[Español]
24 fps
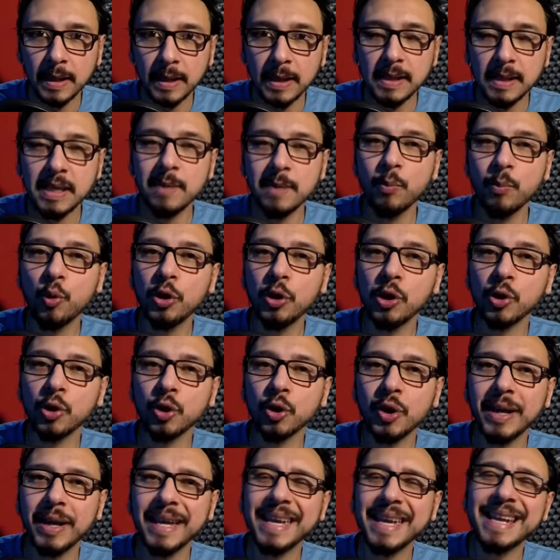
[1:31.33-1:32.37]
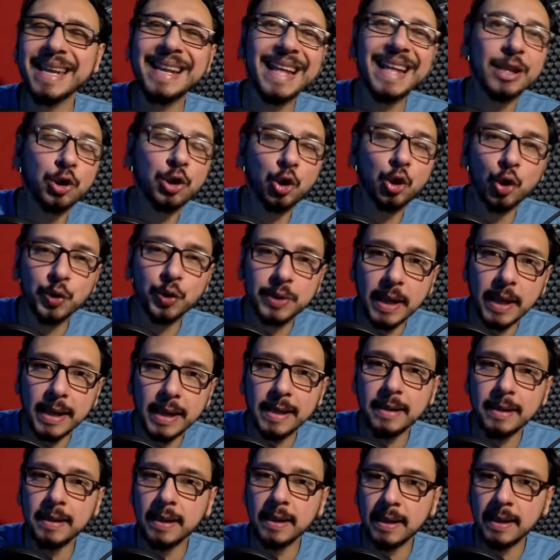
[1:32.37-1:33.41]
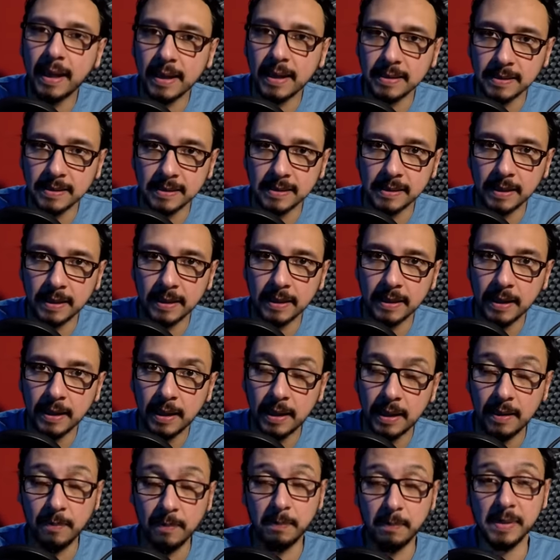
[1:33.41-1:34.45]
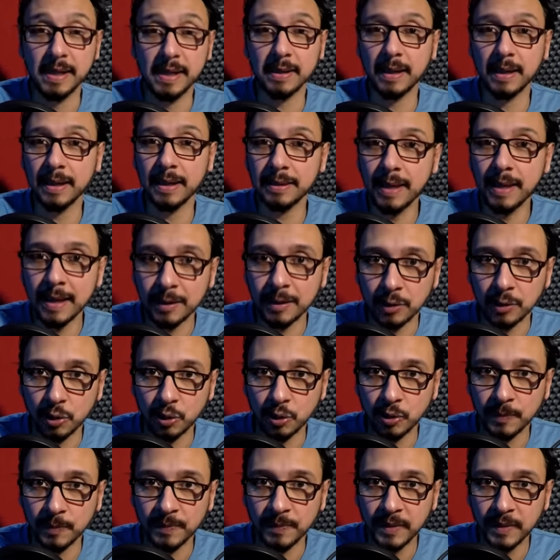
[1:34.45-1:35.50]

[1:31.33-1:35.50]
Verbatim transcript: y murió en la total indigencia. Mientras tanto,